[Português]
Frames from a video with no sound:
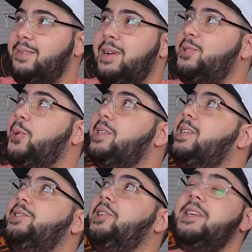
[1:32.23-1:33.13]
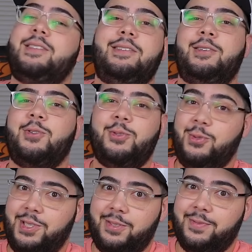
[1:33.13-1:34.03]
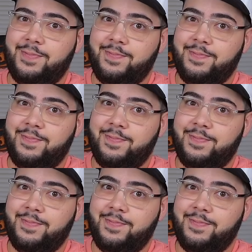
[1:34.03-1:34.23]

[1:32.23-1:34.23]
mas o restante aqui desligou tudinho.